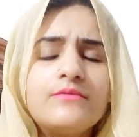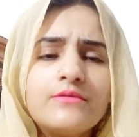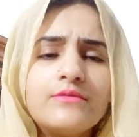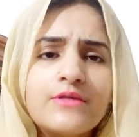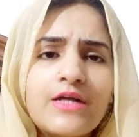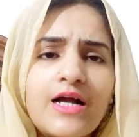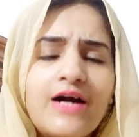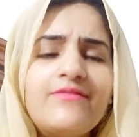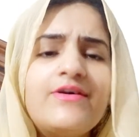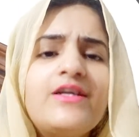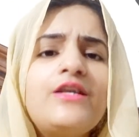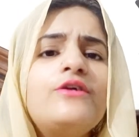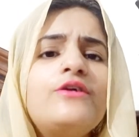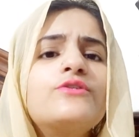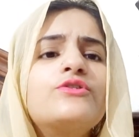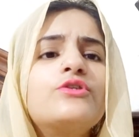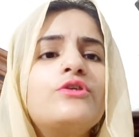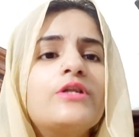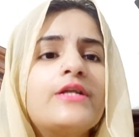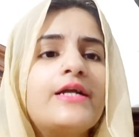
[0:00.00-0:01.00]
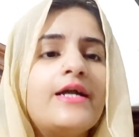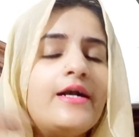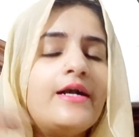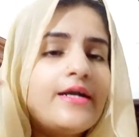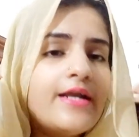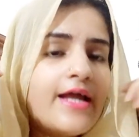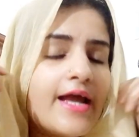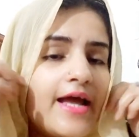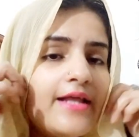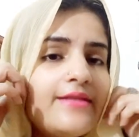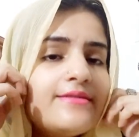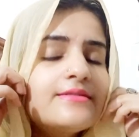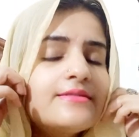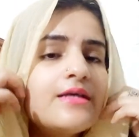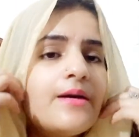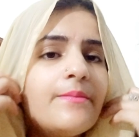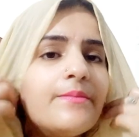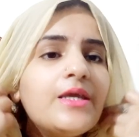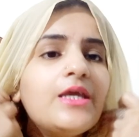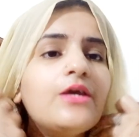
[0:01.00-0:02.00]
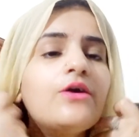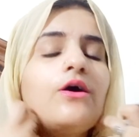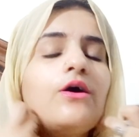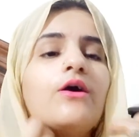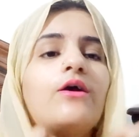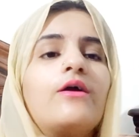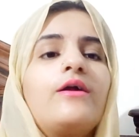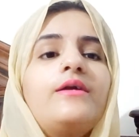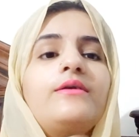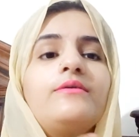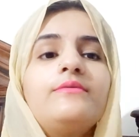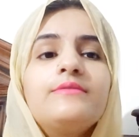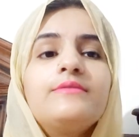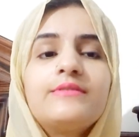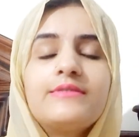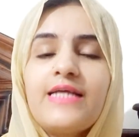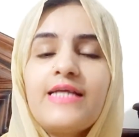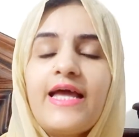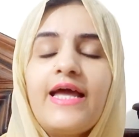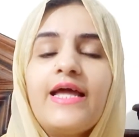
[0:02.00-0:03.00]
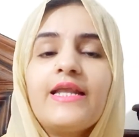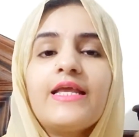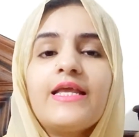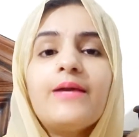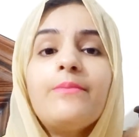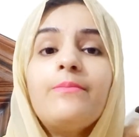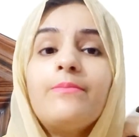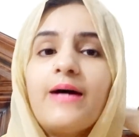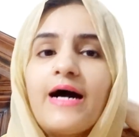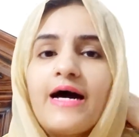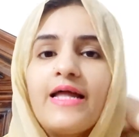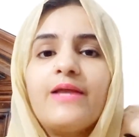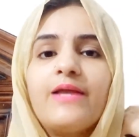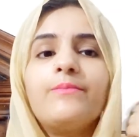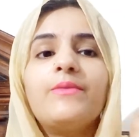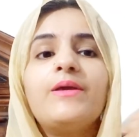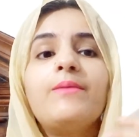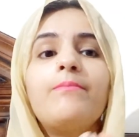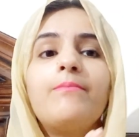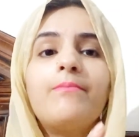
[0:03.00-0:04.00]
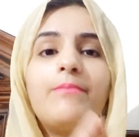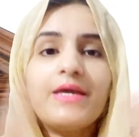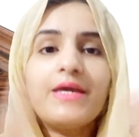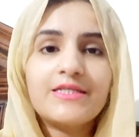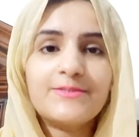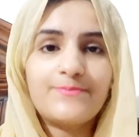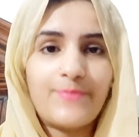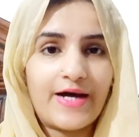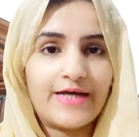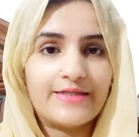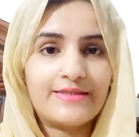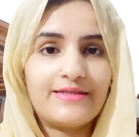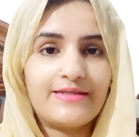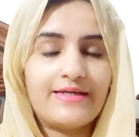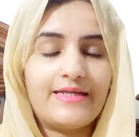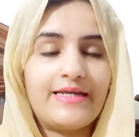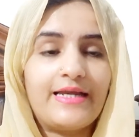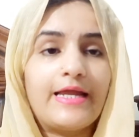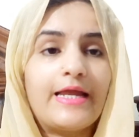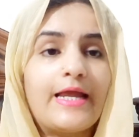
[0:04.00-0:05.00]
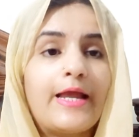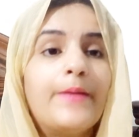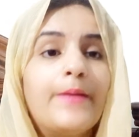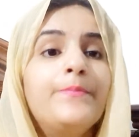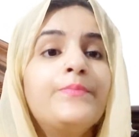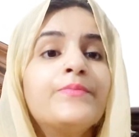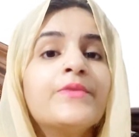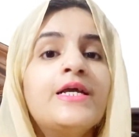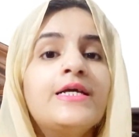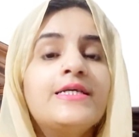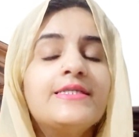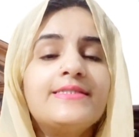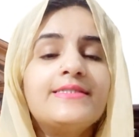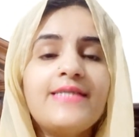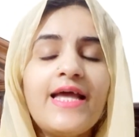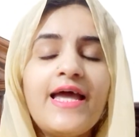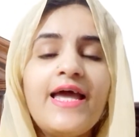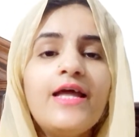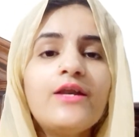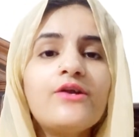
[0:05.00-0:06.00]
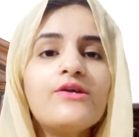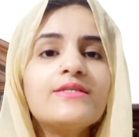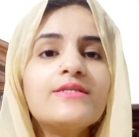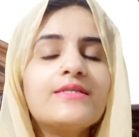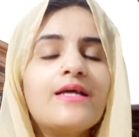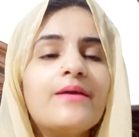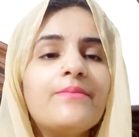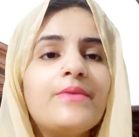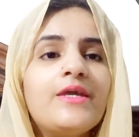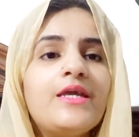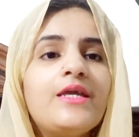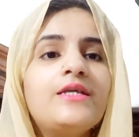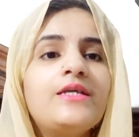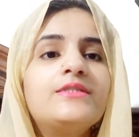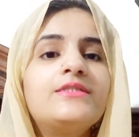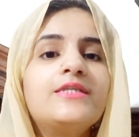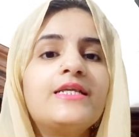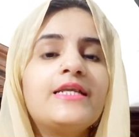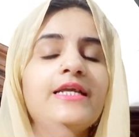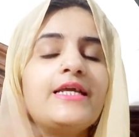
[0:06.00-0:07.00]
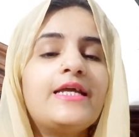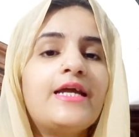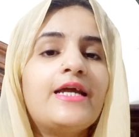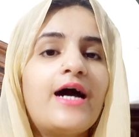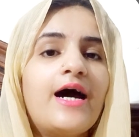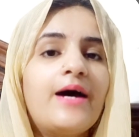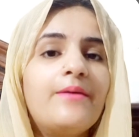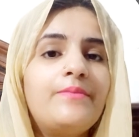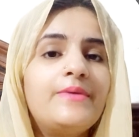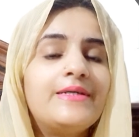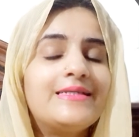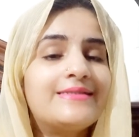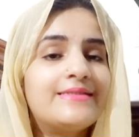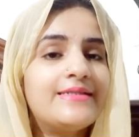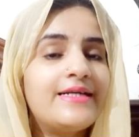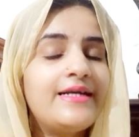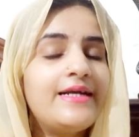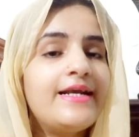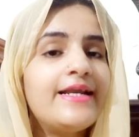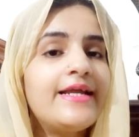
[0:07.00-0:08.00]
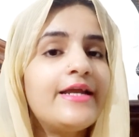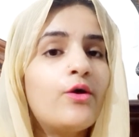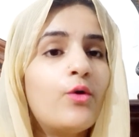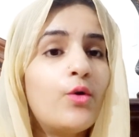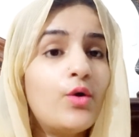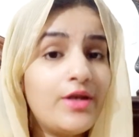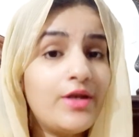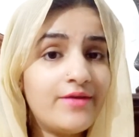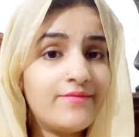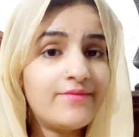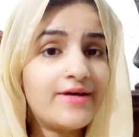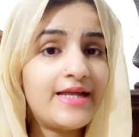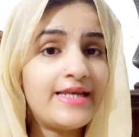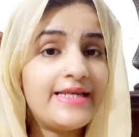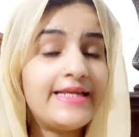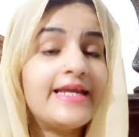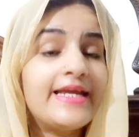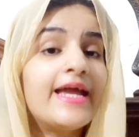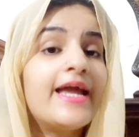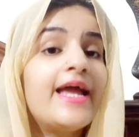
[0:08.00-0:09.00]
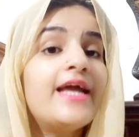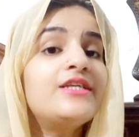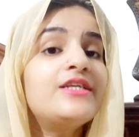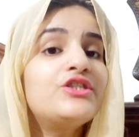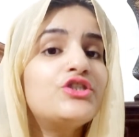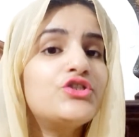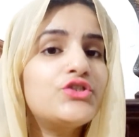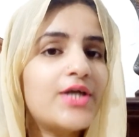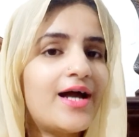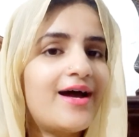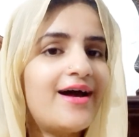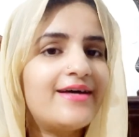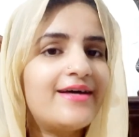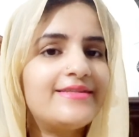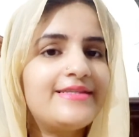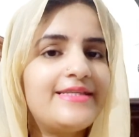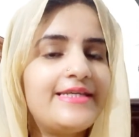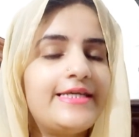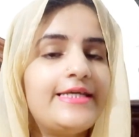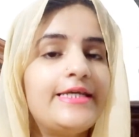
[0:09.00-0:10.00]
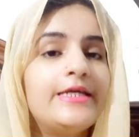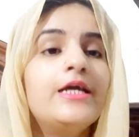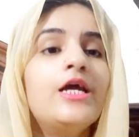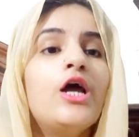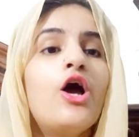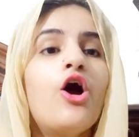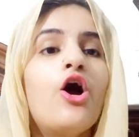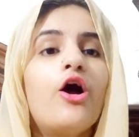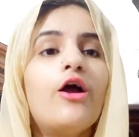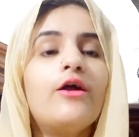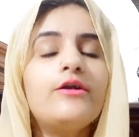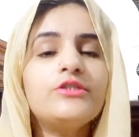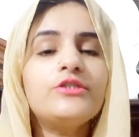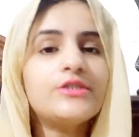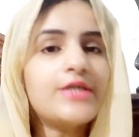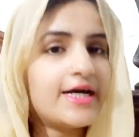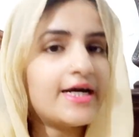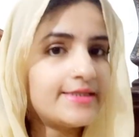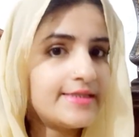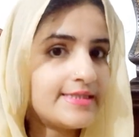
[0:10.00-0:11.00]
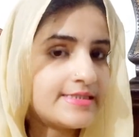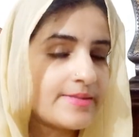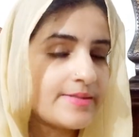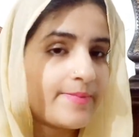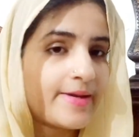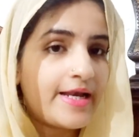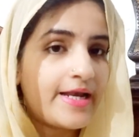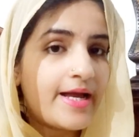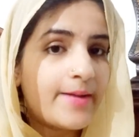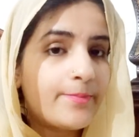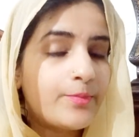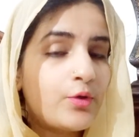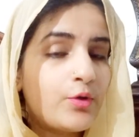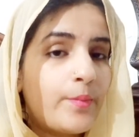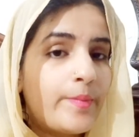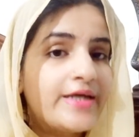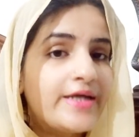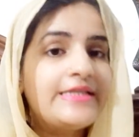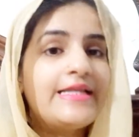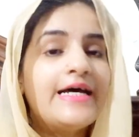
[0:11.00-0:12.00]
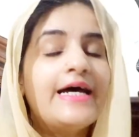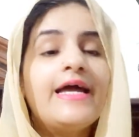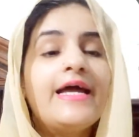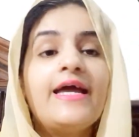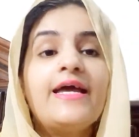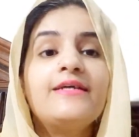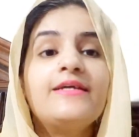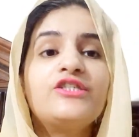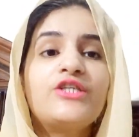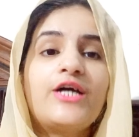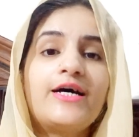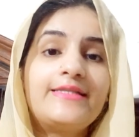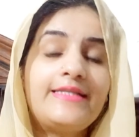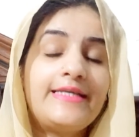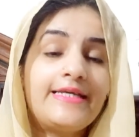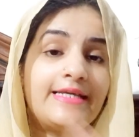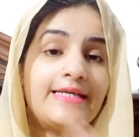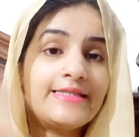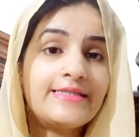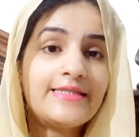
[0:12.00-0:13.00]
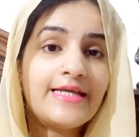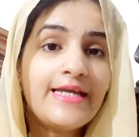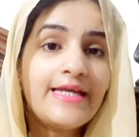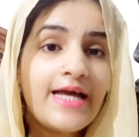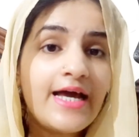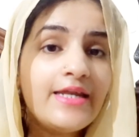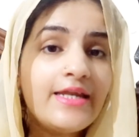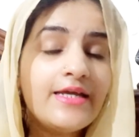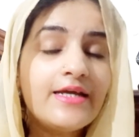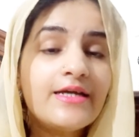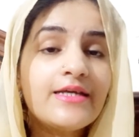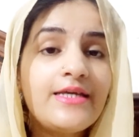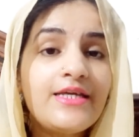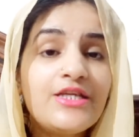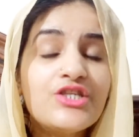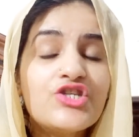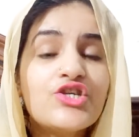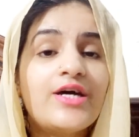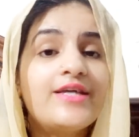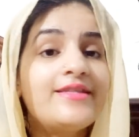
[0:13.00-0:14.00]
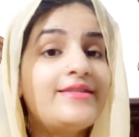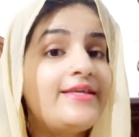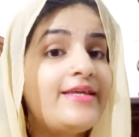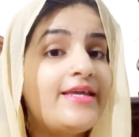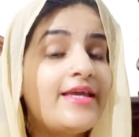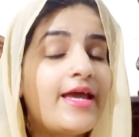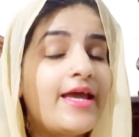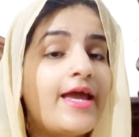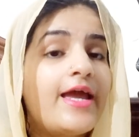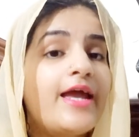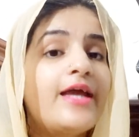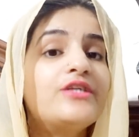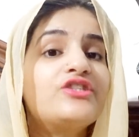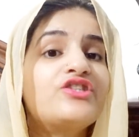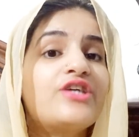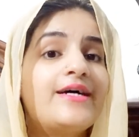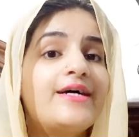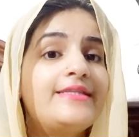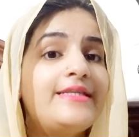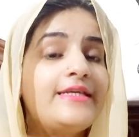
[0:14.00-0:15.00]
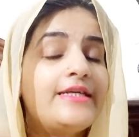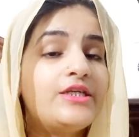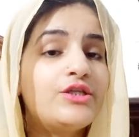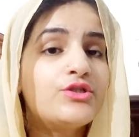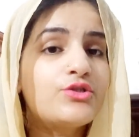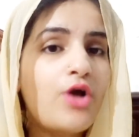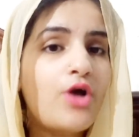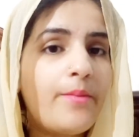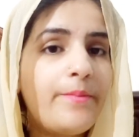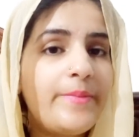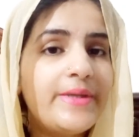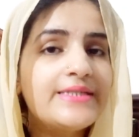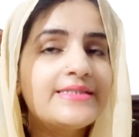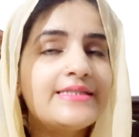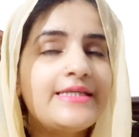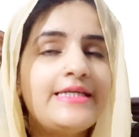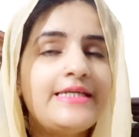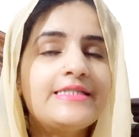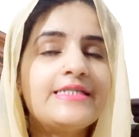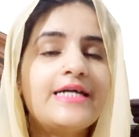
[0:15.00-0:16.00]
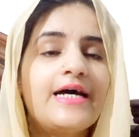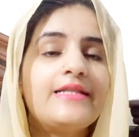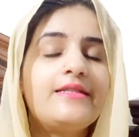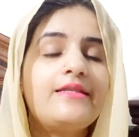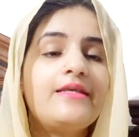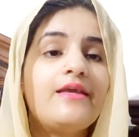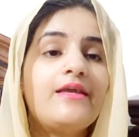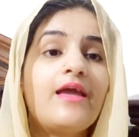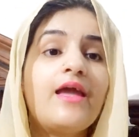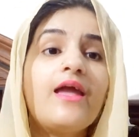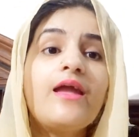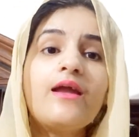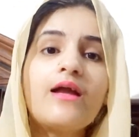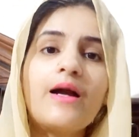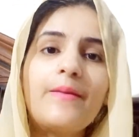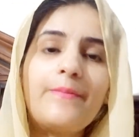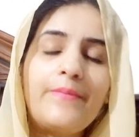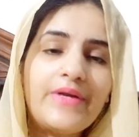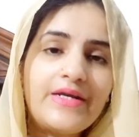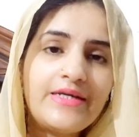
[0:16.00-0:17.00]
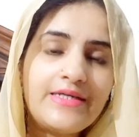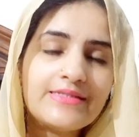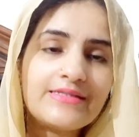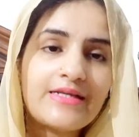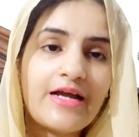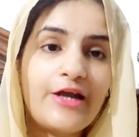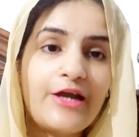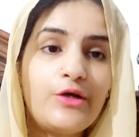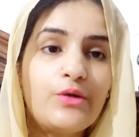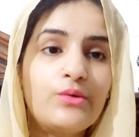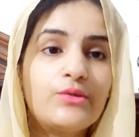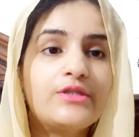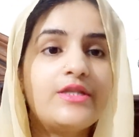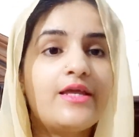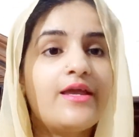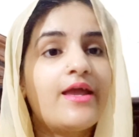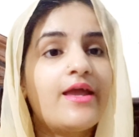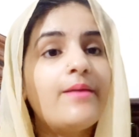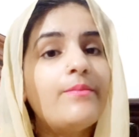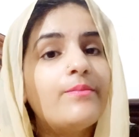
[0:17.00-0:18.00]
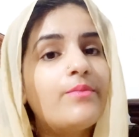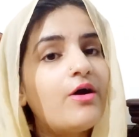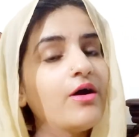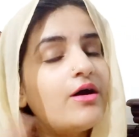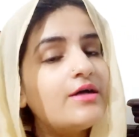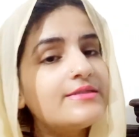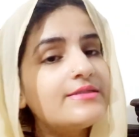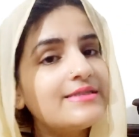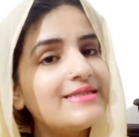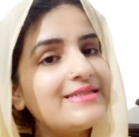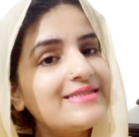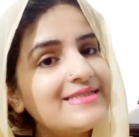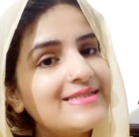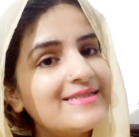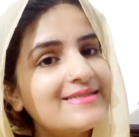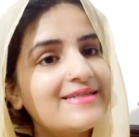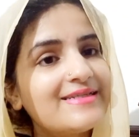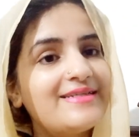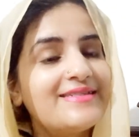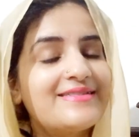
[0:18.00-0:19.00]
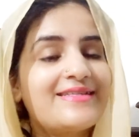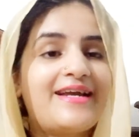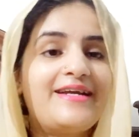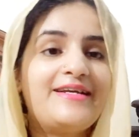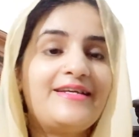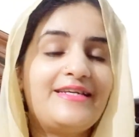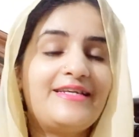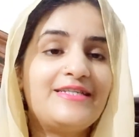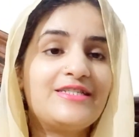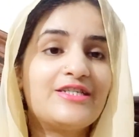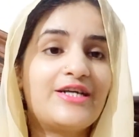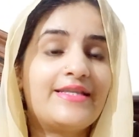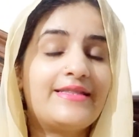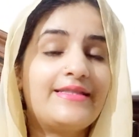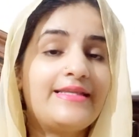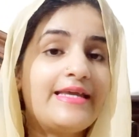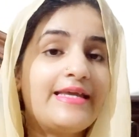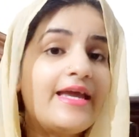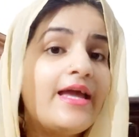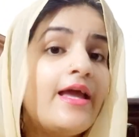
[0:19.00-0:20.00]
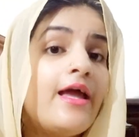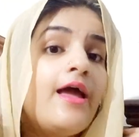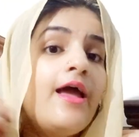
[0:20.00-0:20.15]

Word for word: कमल और जुलकरनैन समी और शहर के बारे में मिक्स बात करेंगे शहर और समी जिनकी अब रिसेंटली होने वाली है शादी और शादी से पहले आपको पता है शादी की तैयारियां की जाती हैं शादी की शॉपिंग्स की जाती हैं कपड़े डिसाइड होते हैं बहुत सी चीज़ें डिसाइड की जाती हैं